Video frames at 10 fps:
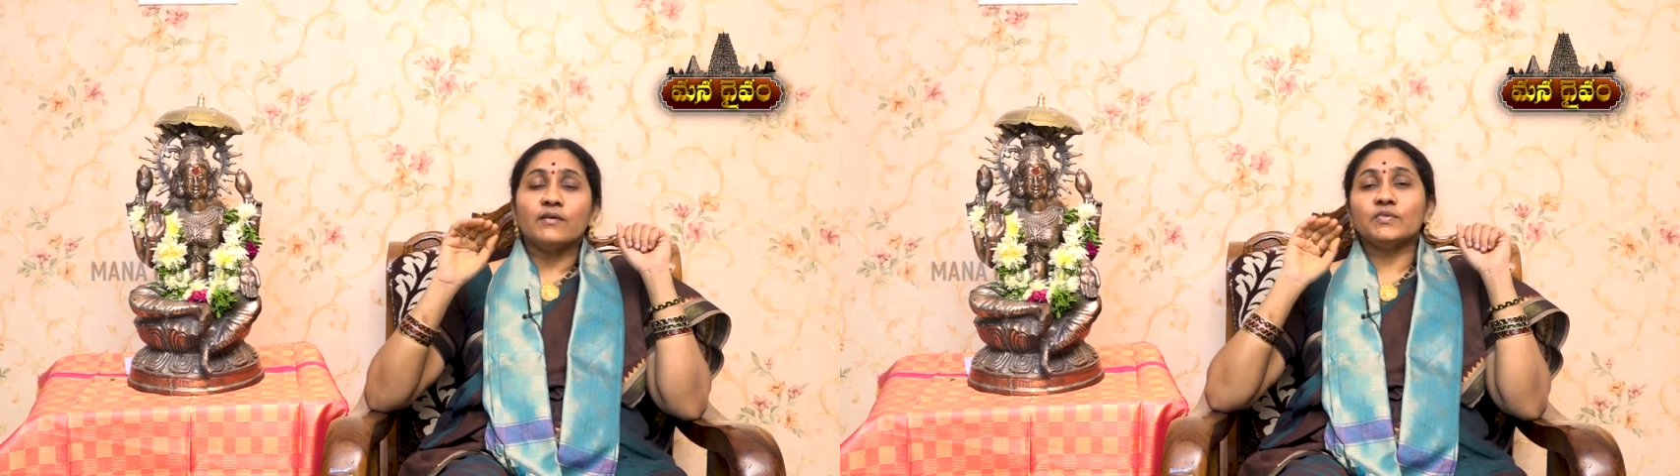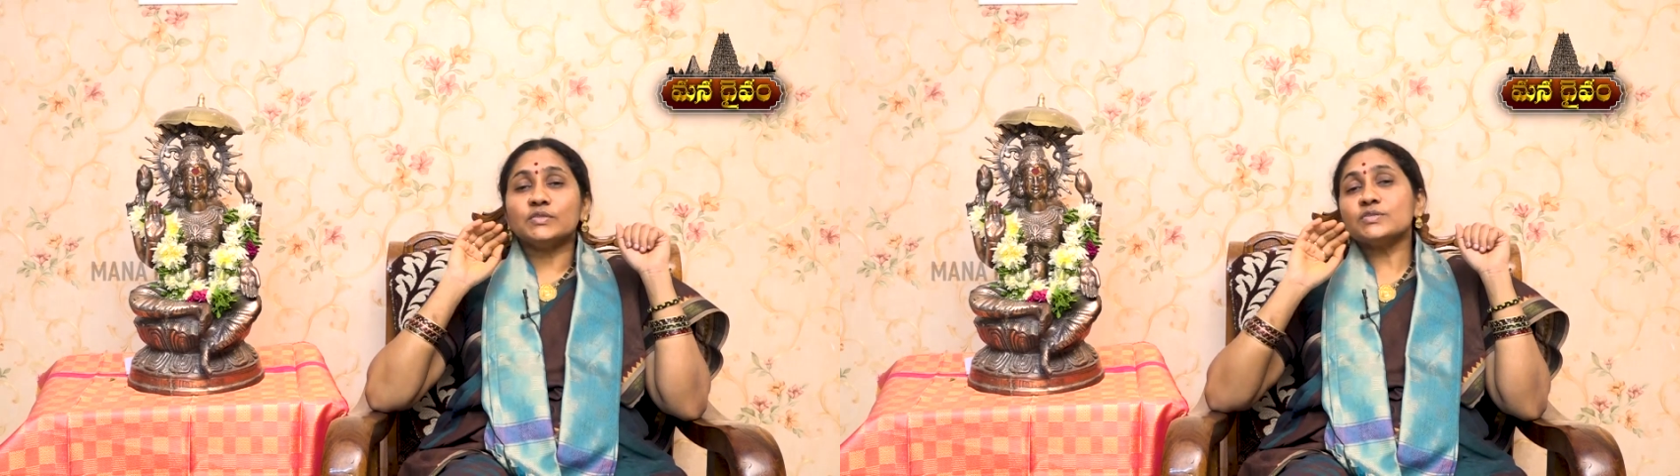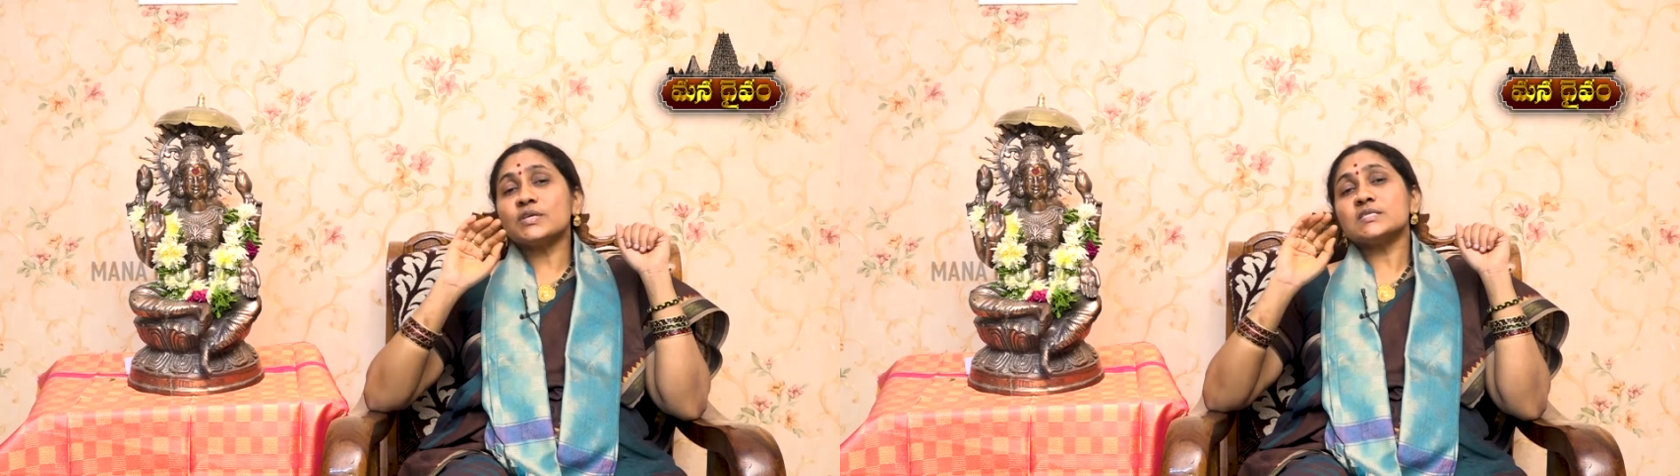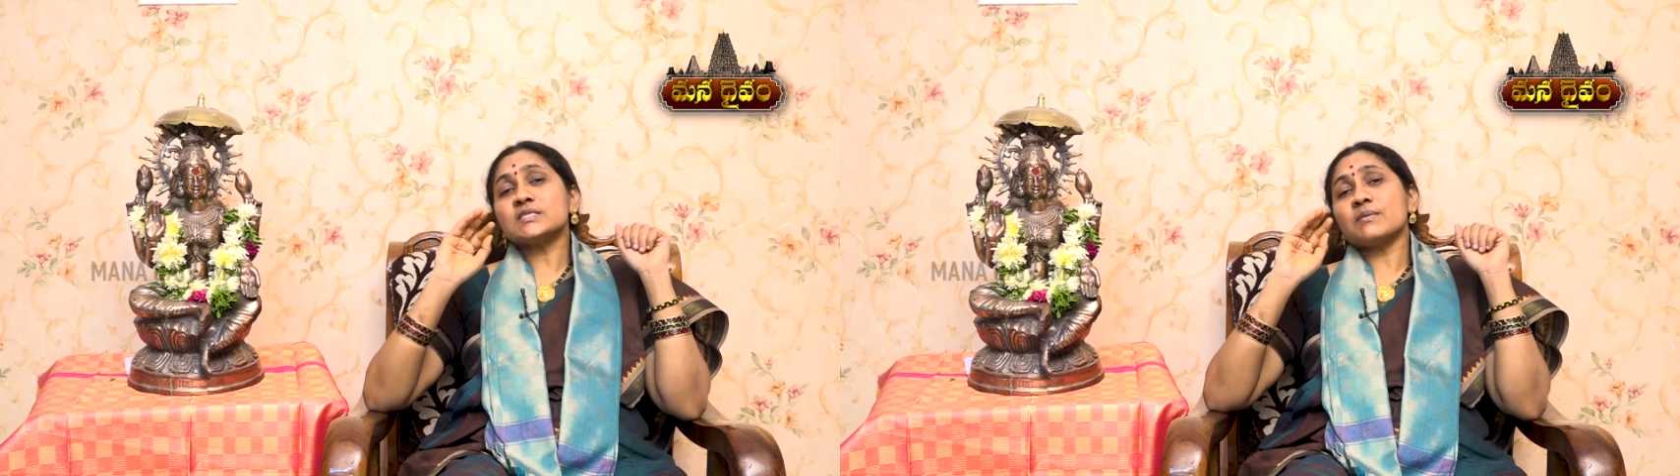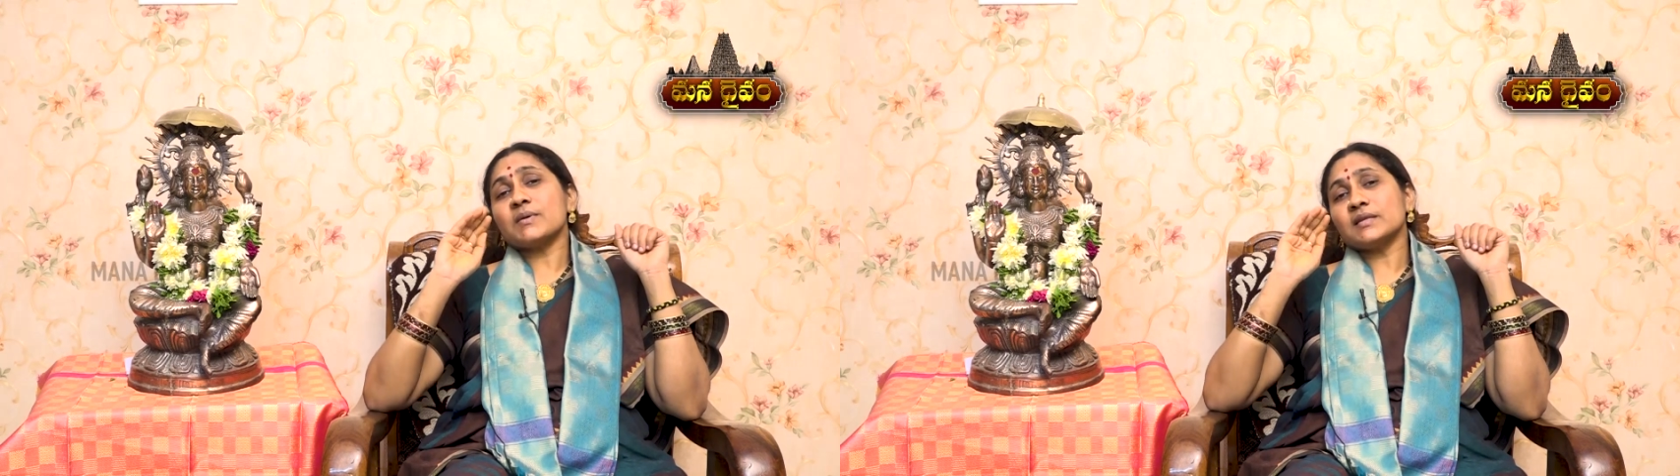విష్ణు
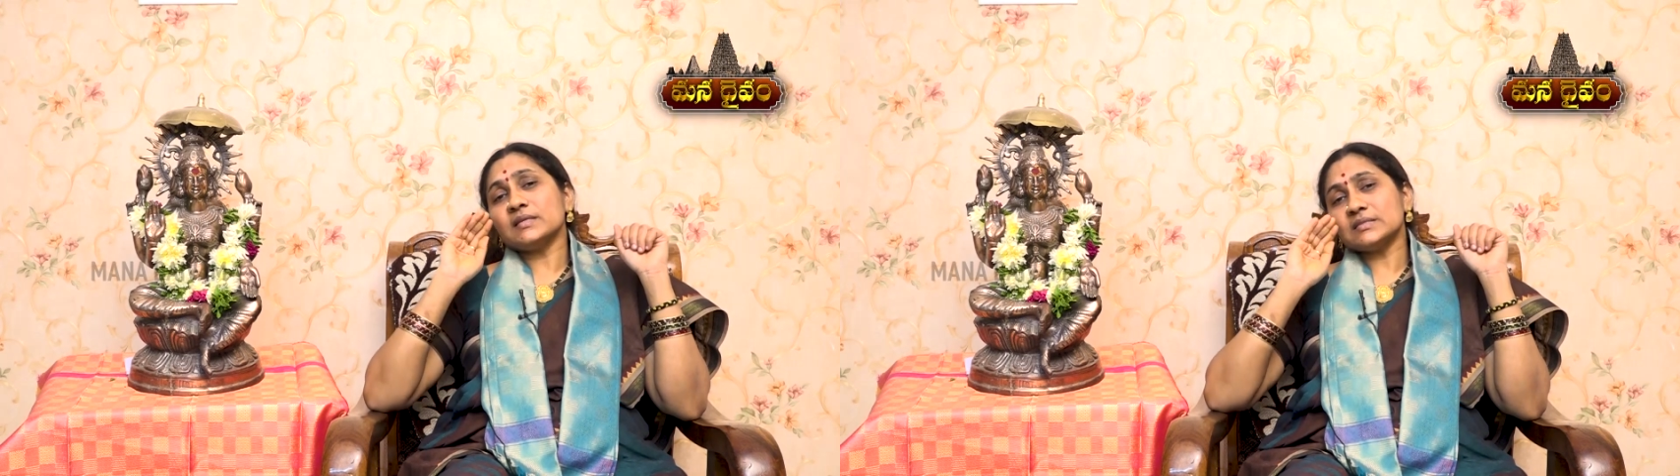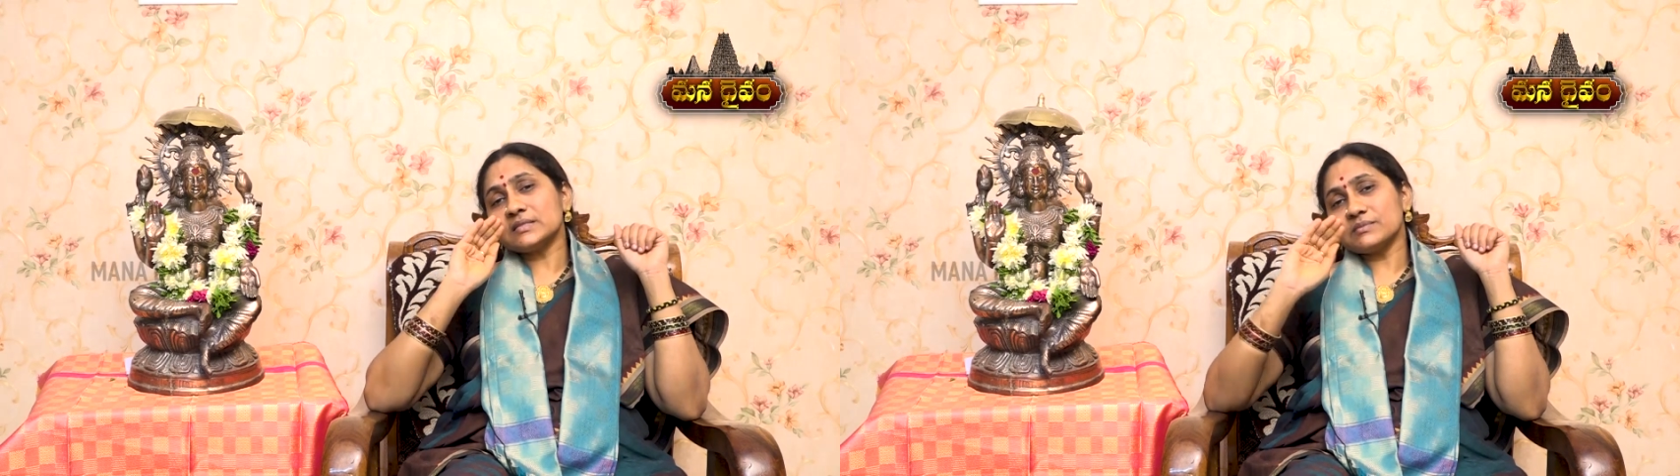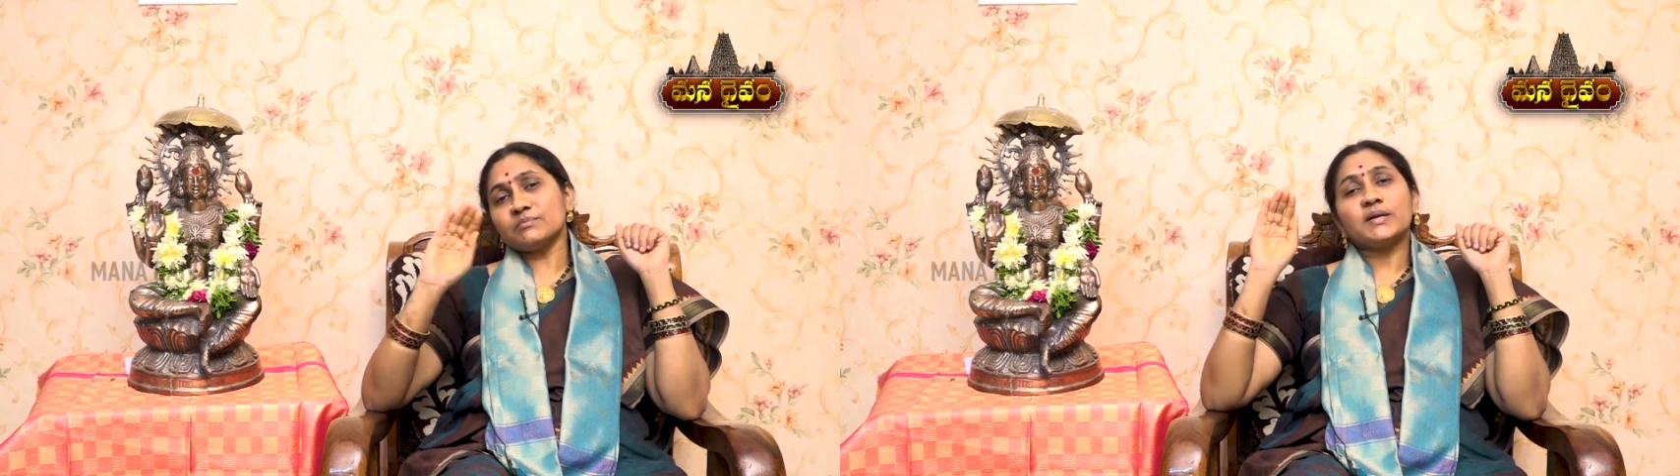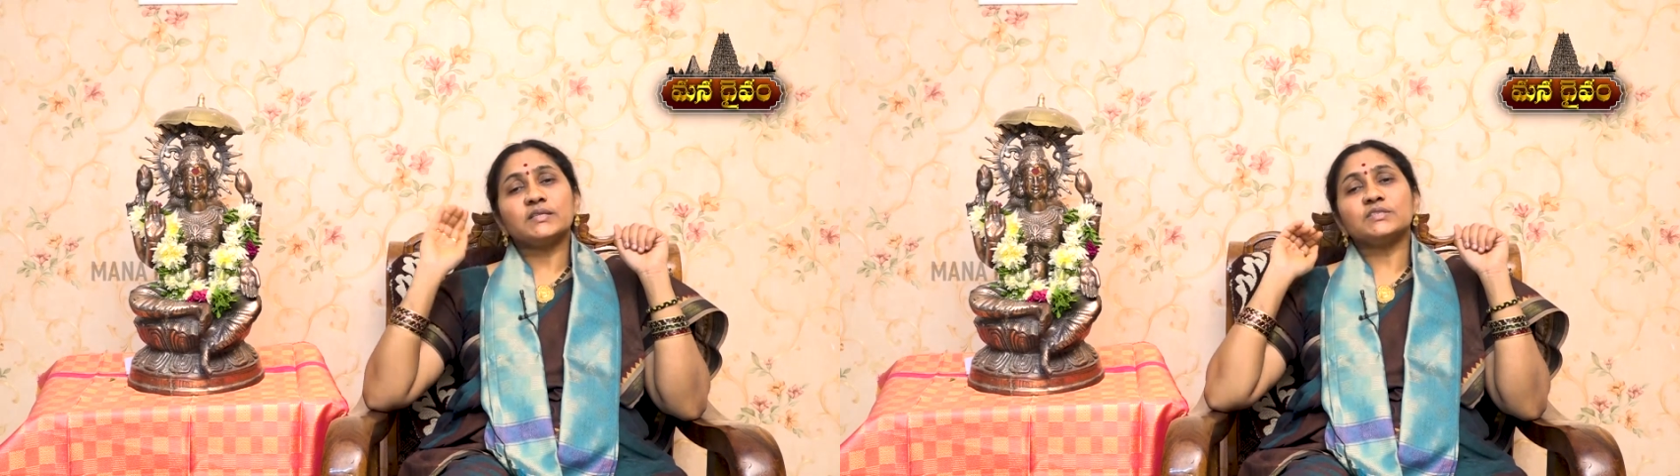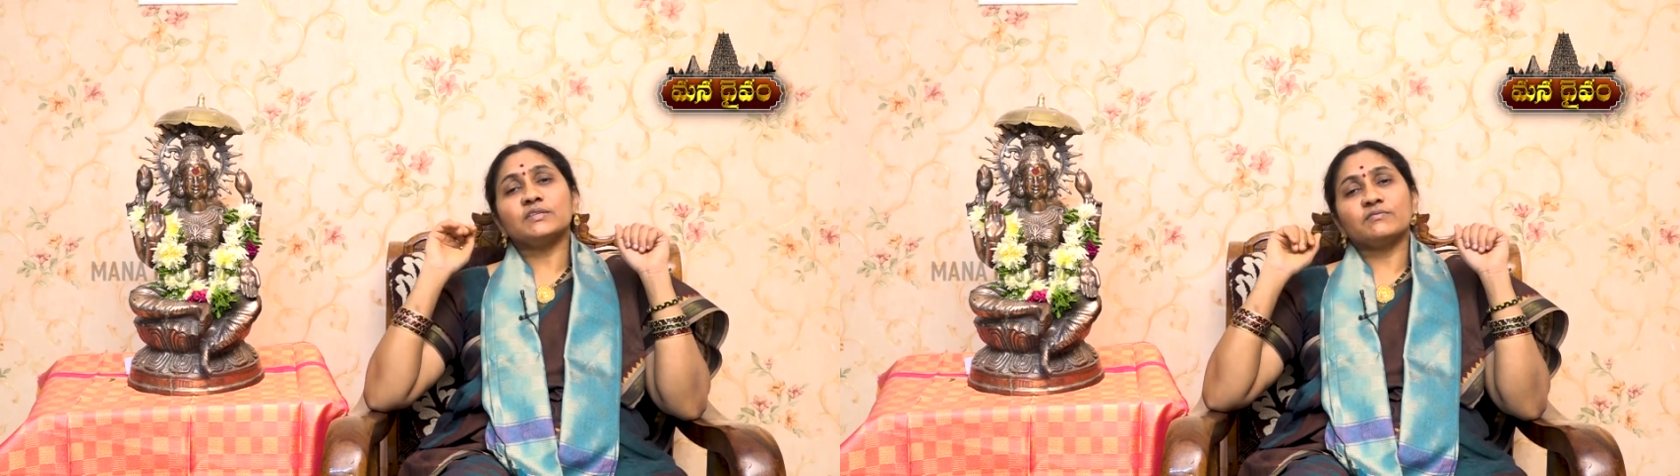సహస్రనామాన్ని నిత్యం
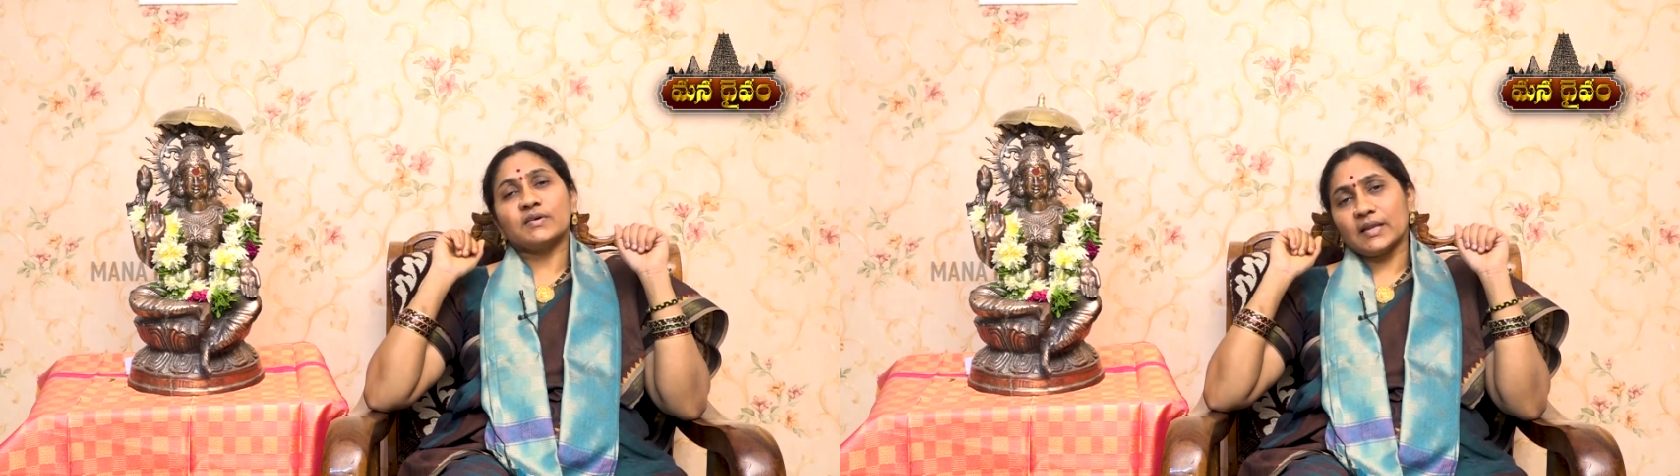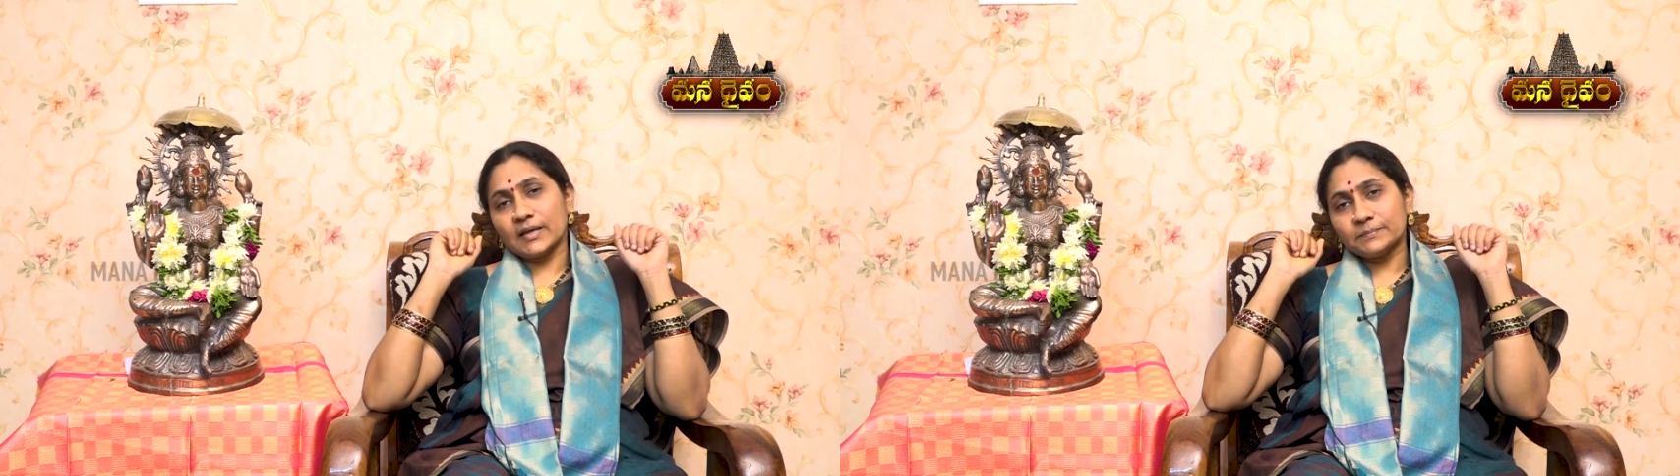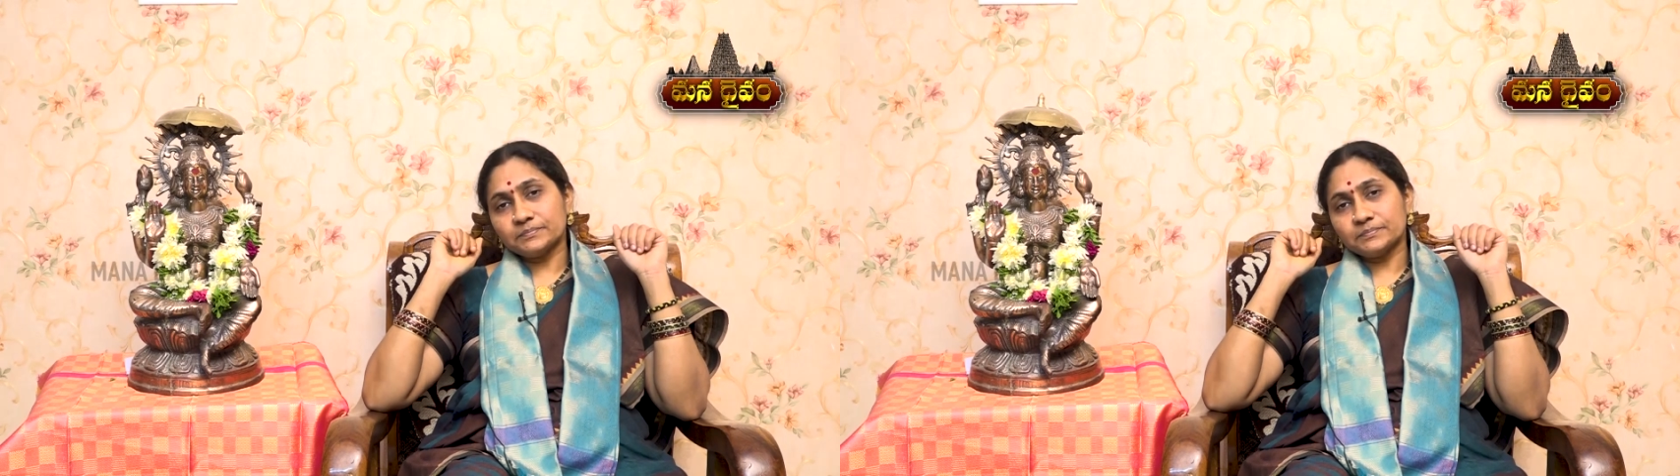పఠించడం వల్ల